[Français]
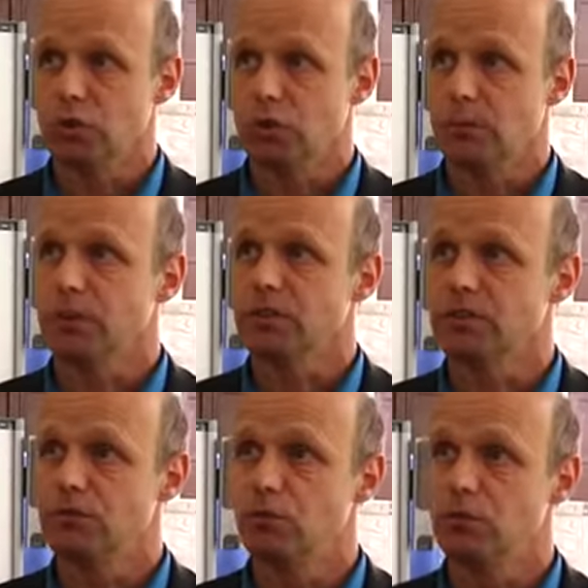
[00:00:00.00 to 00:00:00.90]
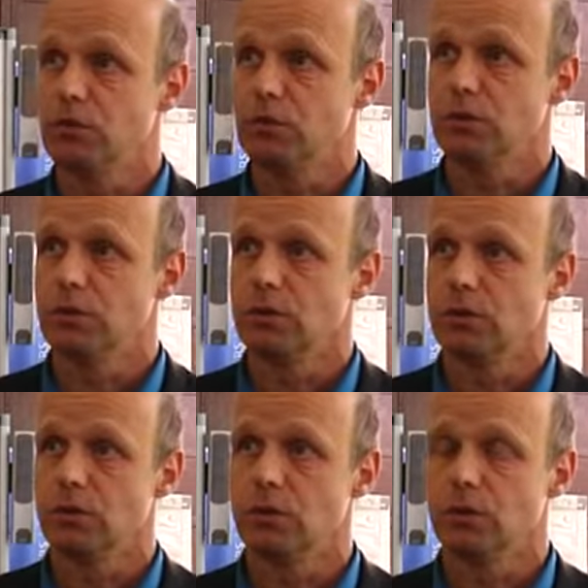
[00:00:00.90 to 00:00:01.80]
Je pense qu'il faut
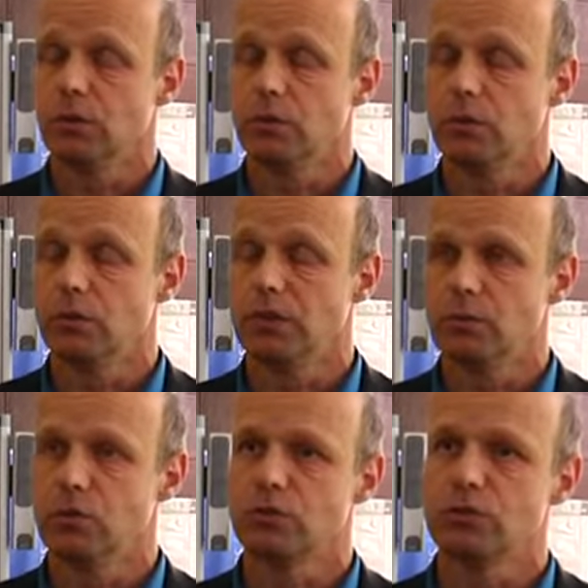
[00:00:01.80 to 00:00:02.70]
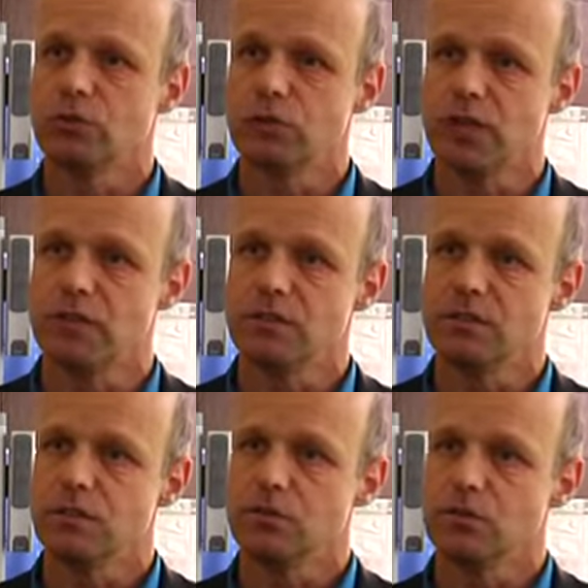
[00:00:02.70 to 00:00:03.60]
euh, notamment se
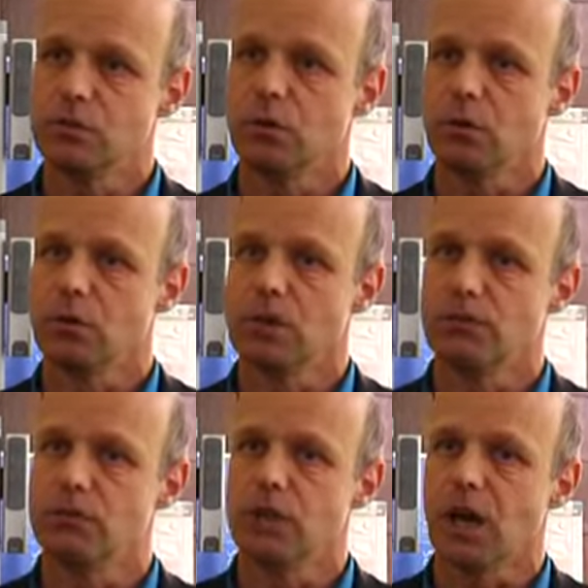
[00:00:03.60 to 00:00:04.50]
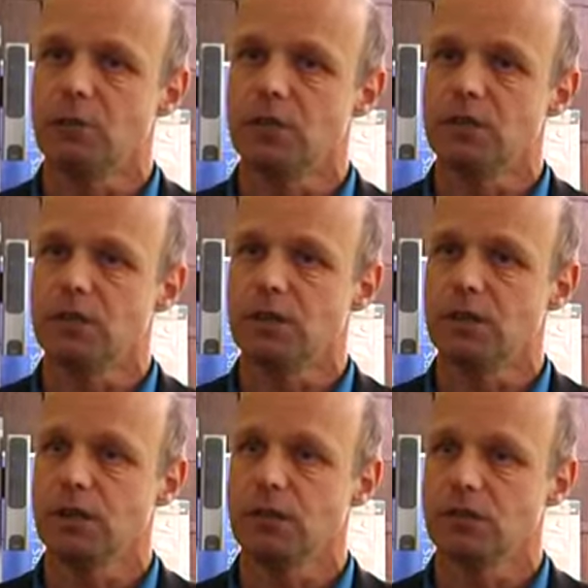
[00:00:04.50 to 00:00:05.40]
focaliser sur euh, les
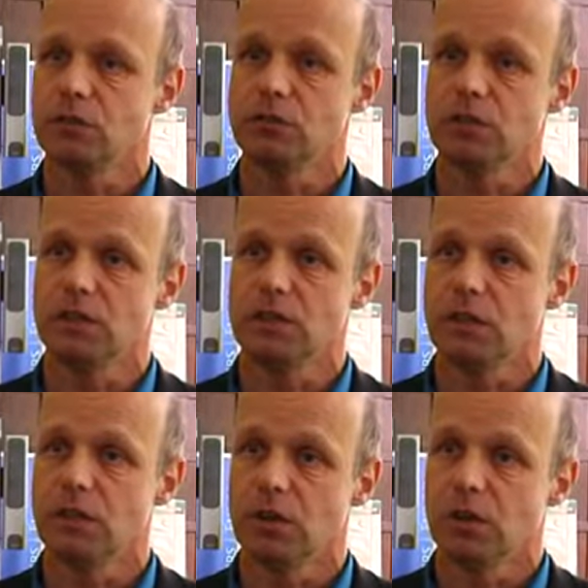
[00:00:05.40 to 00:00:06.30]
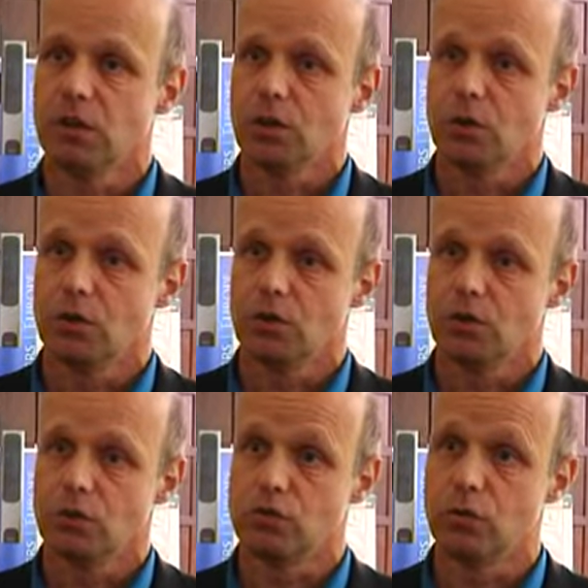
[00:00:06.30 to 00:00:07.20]
vulnérabilités des sociétés
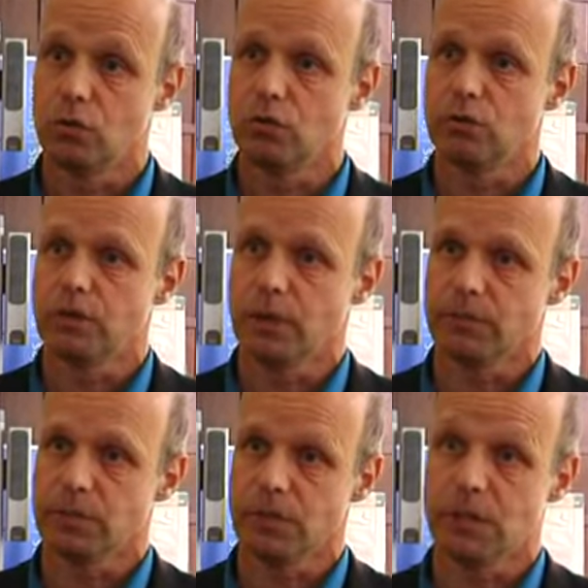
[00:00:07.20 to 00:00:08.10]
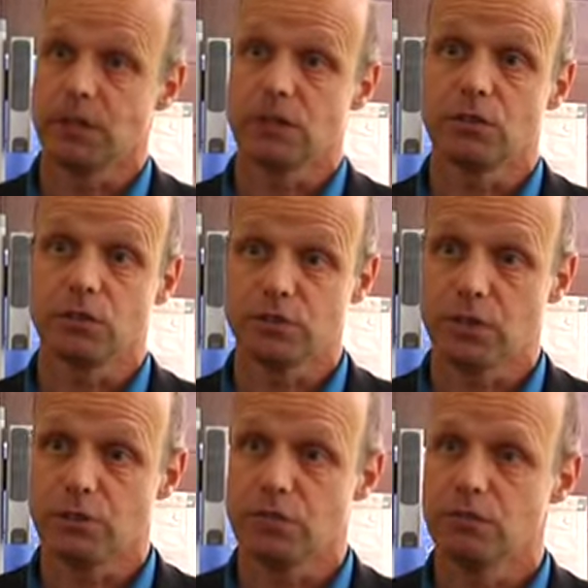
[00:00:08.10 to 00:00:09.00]
euh, sur le long terme, c'est-à-dire les
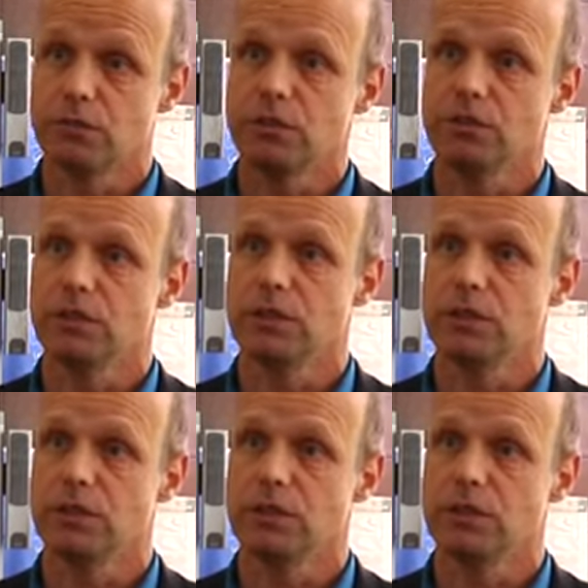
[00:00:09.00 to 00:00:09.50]
transformations des,